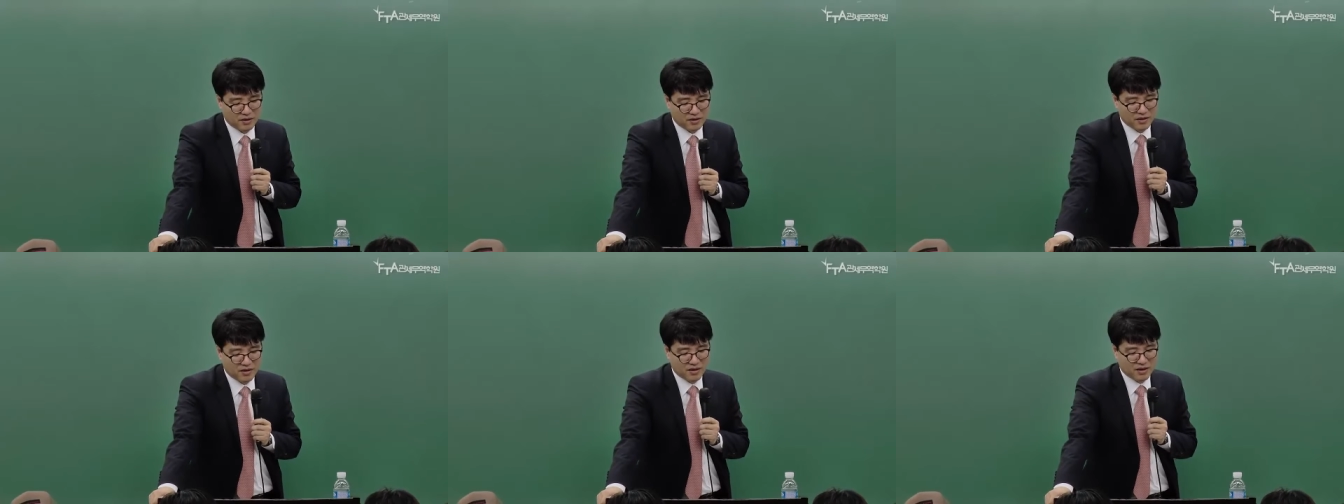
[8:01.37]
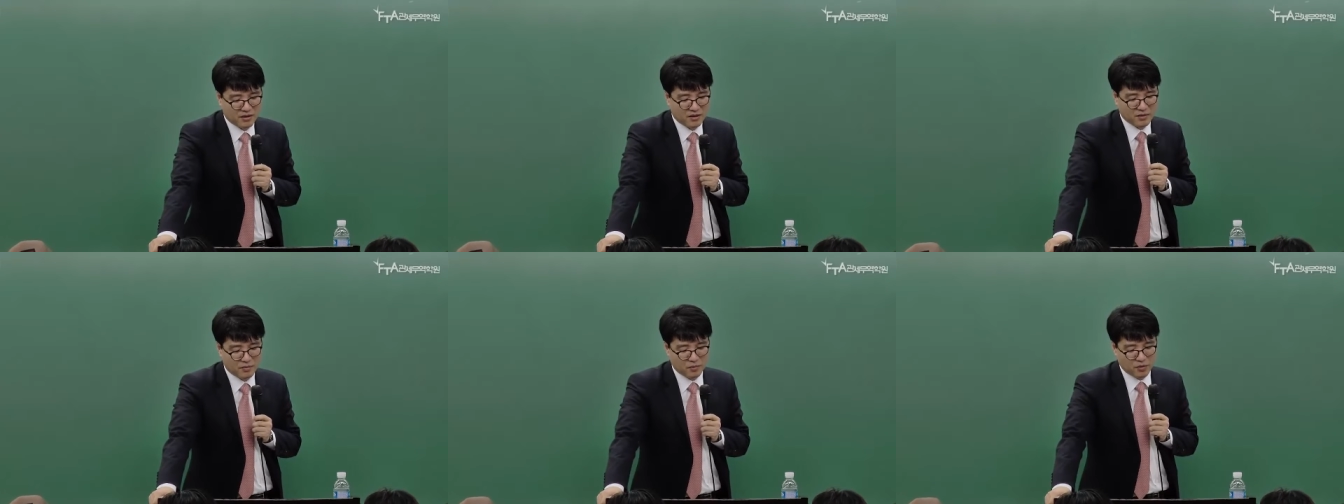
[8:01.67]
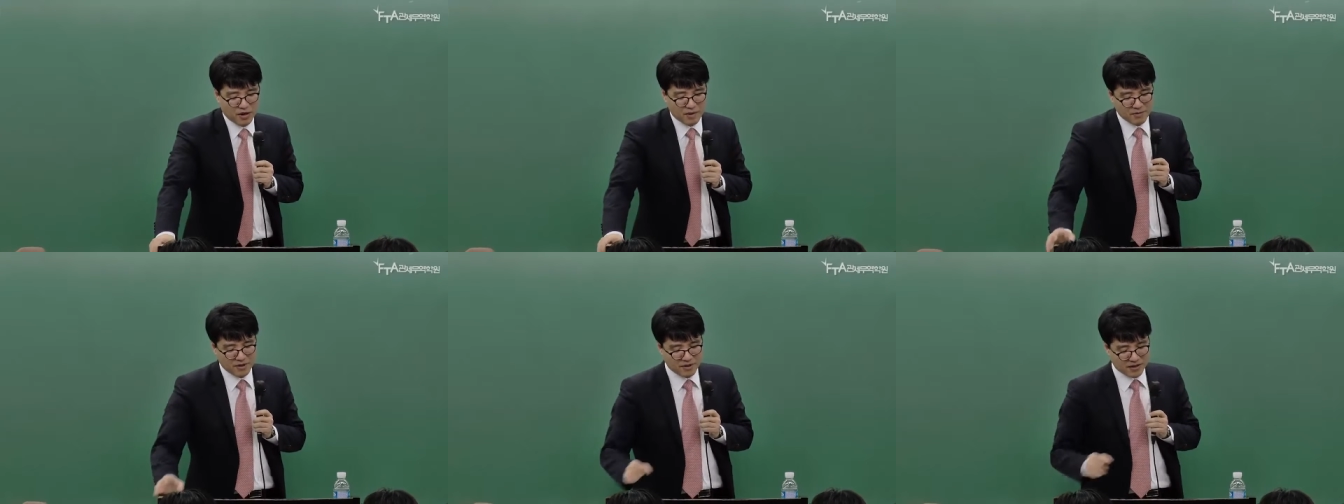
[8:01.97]
기간에
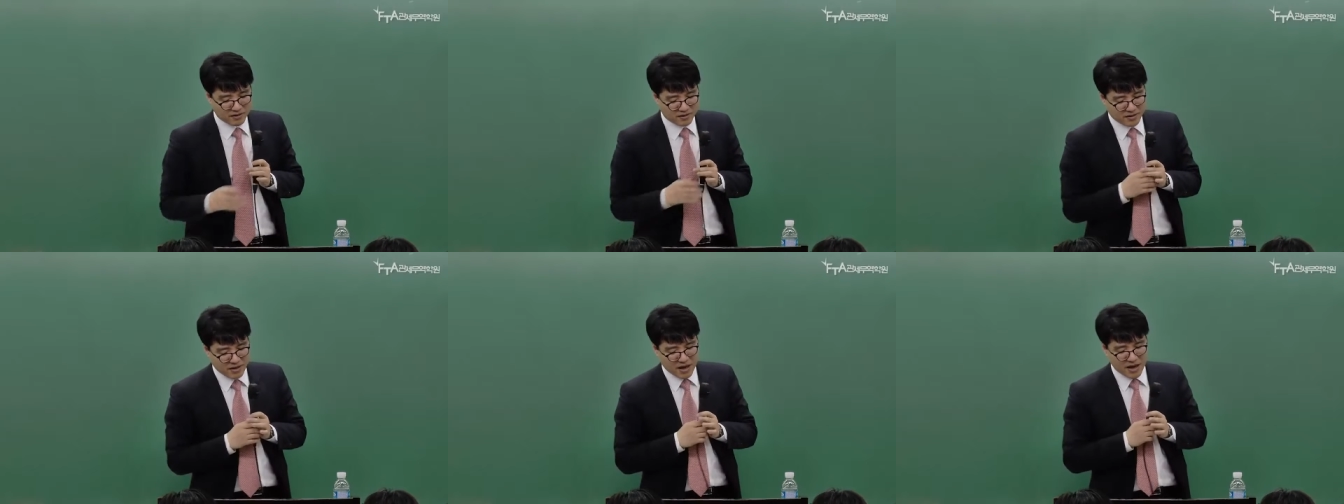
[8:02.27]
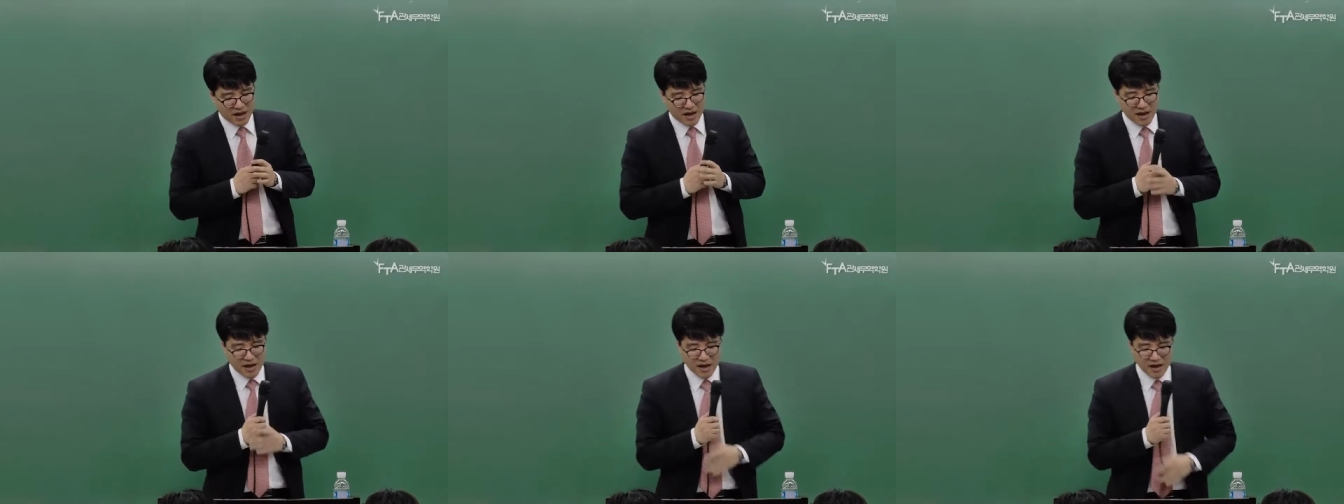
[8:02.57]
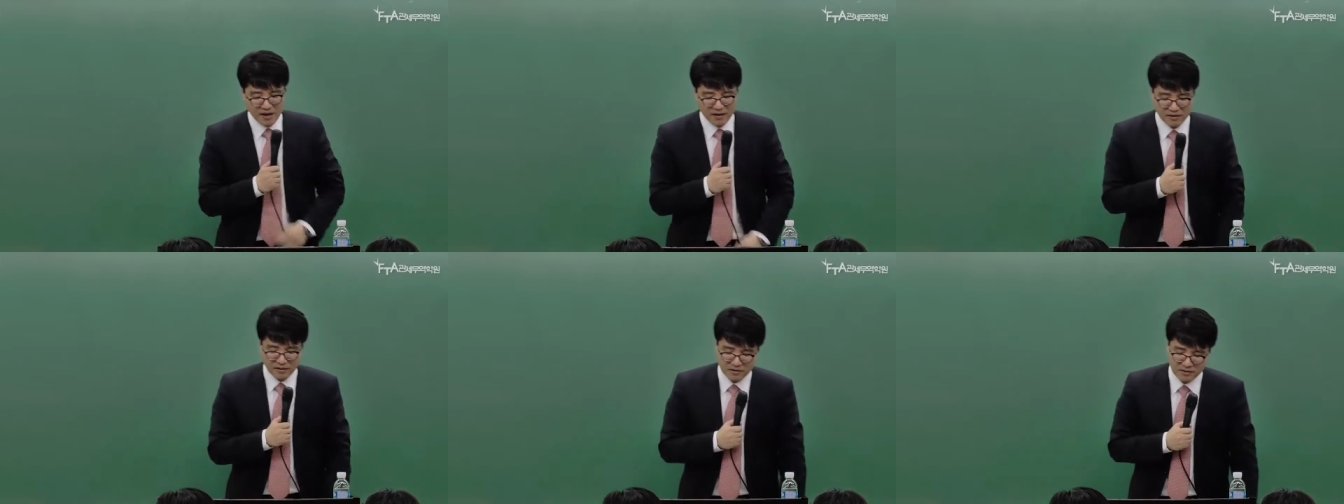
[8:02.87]
포함이 되었다.